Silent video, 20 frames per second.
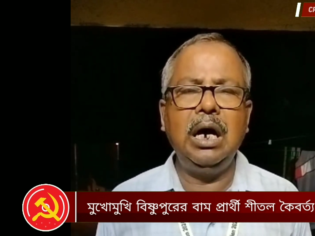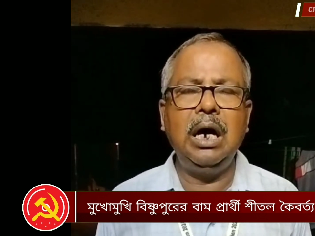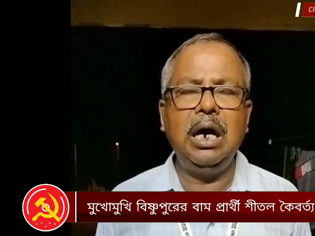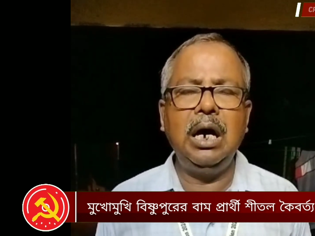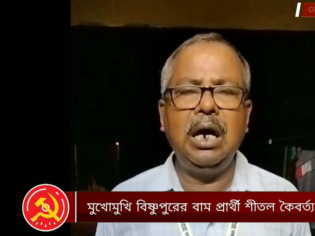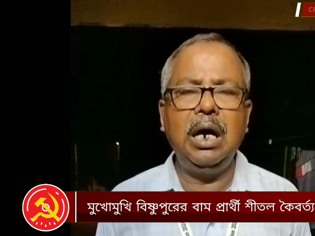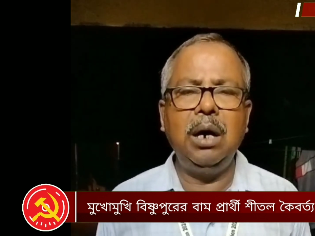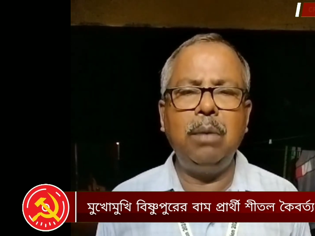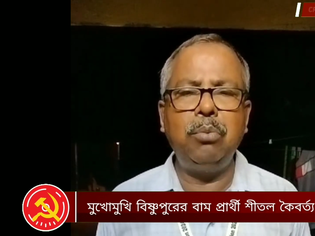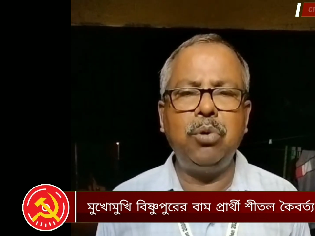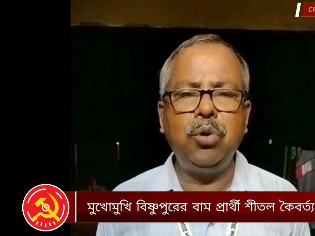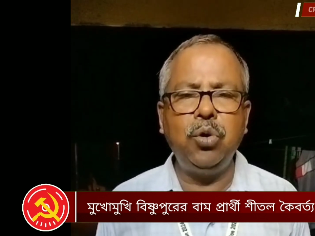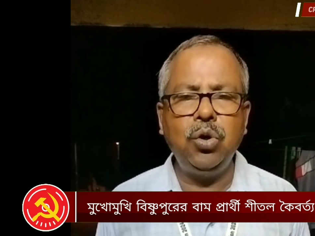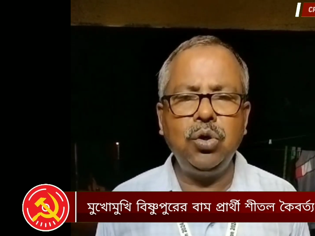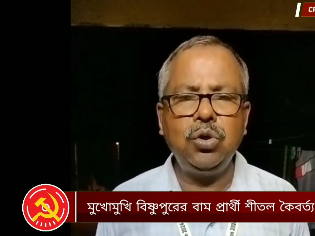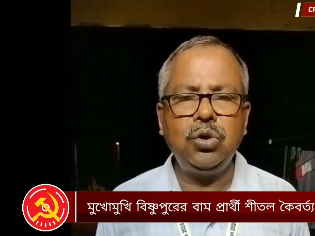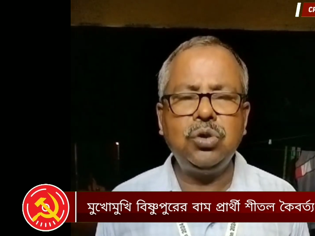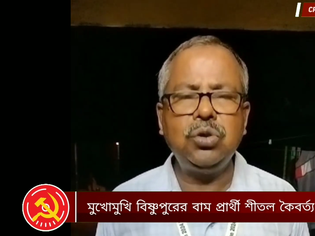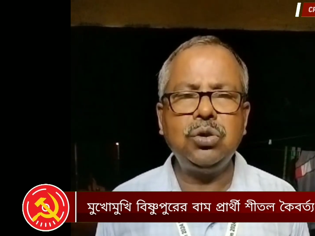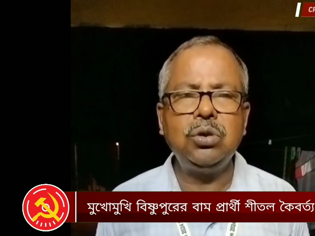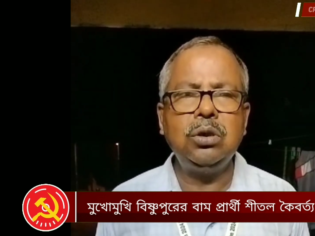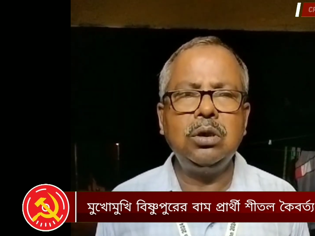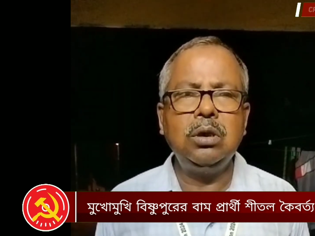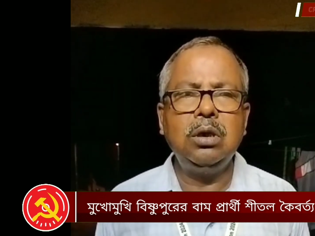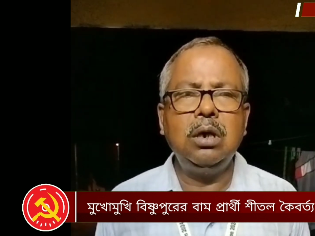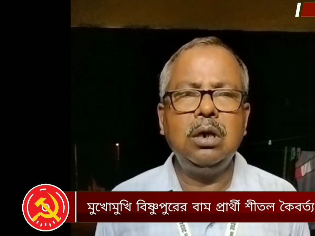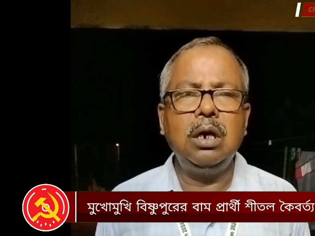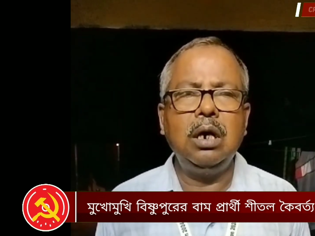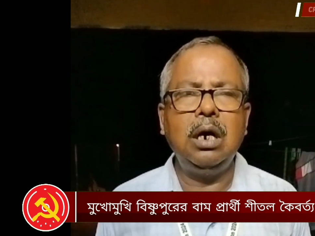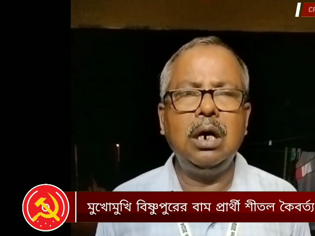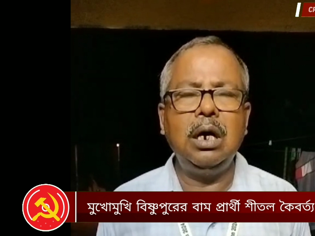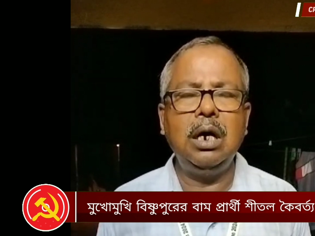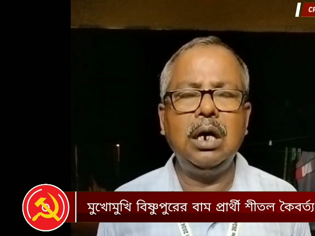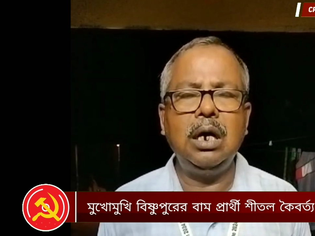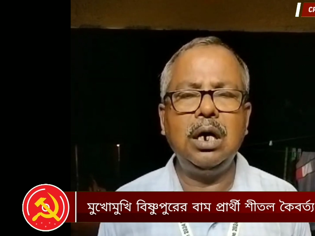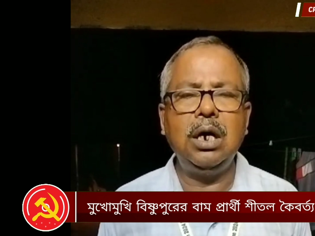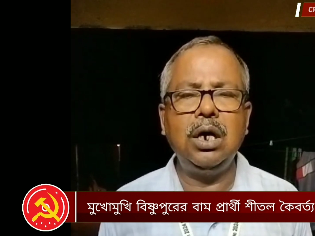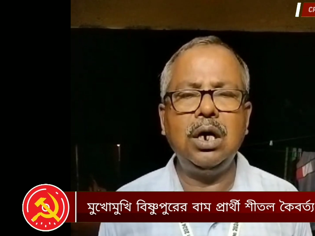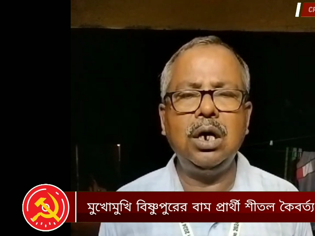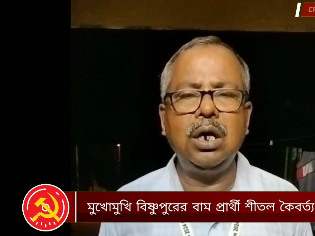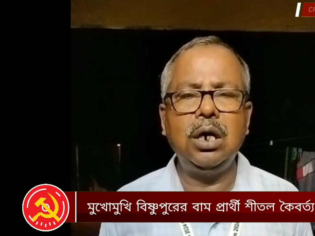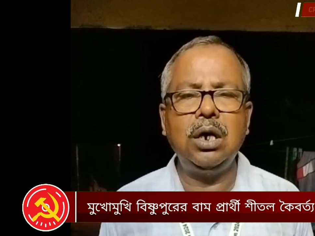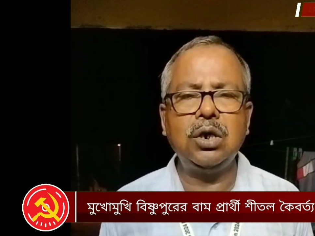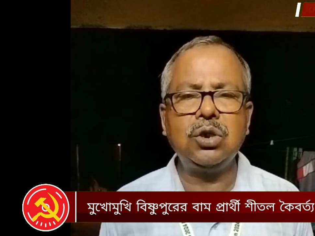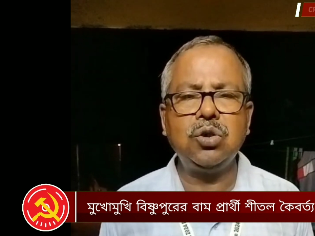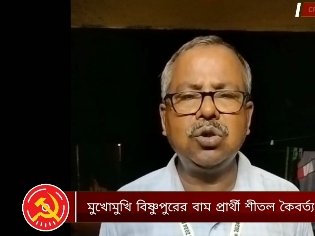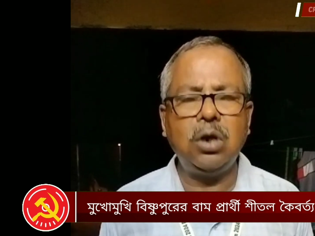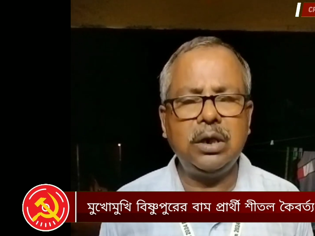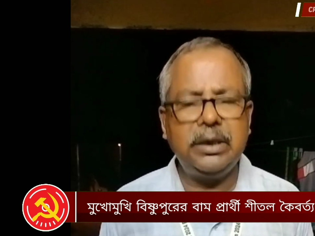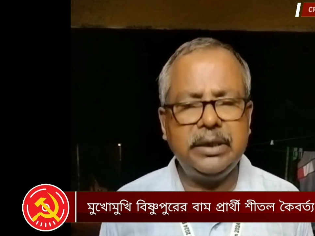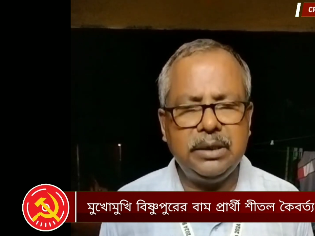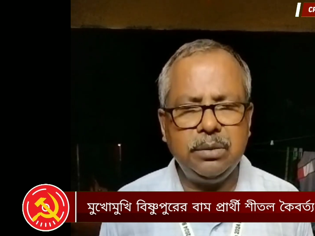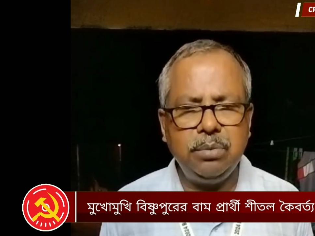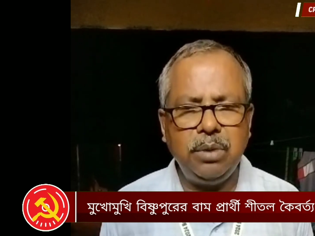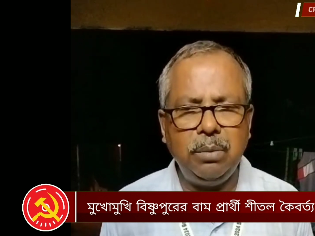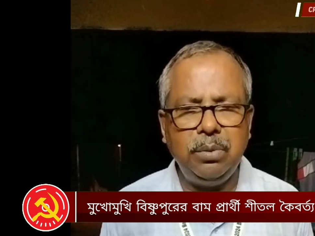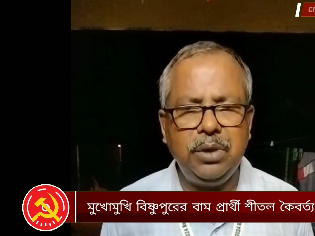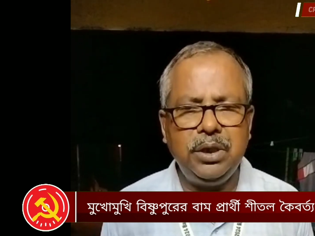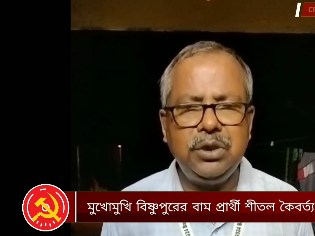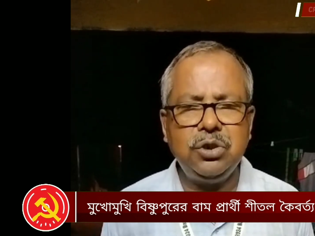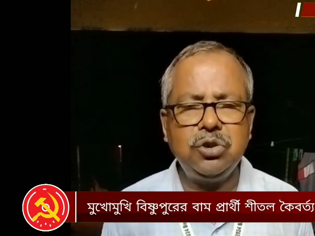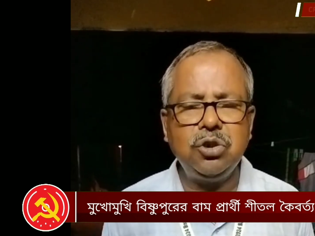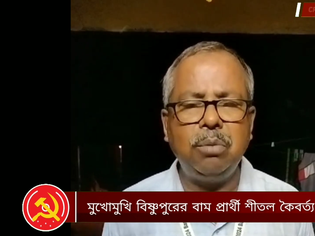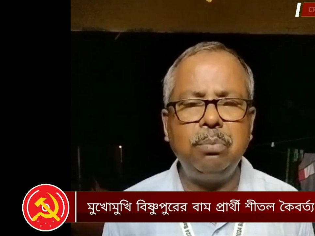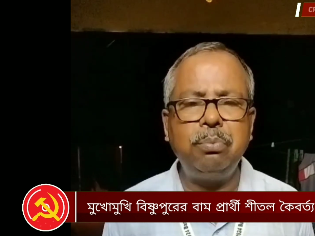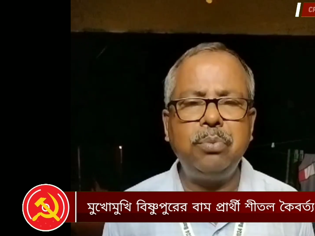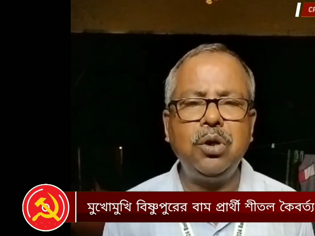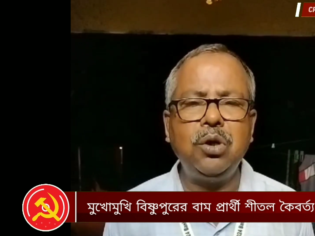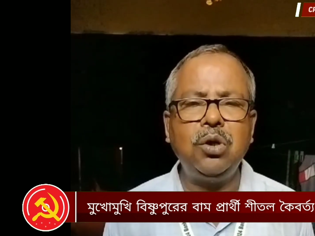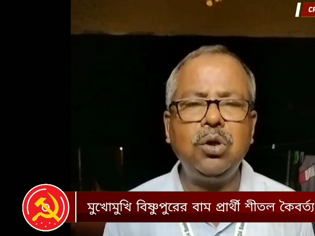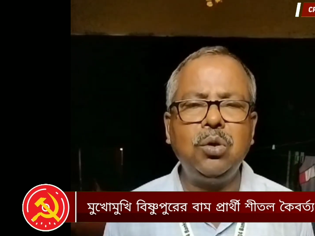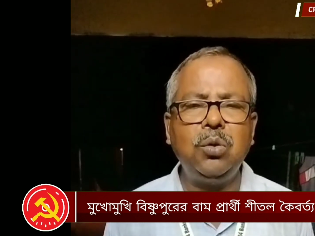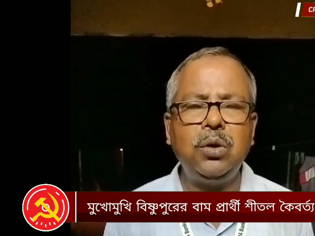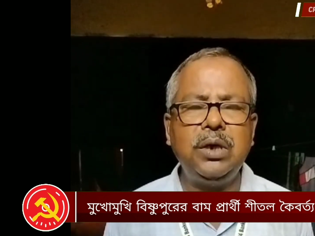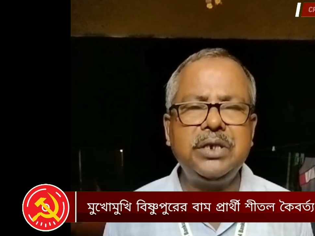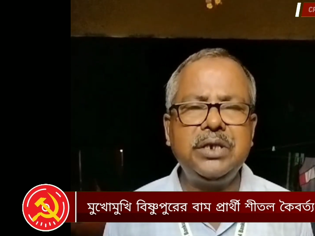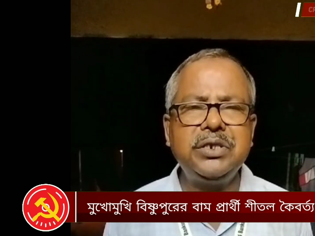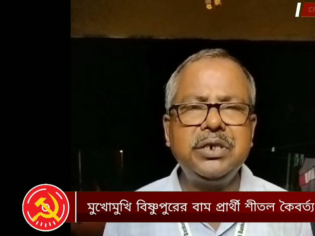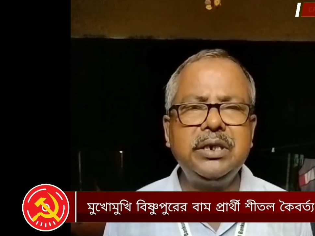ভোট সঠিকভাবেই সম্পন্ন হয়েছে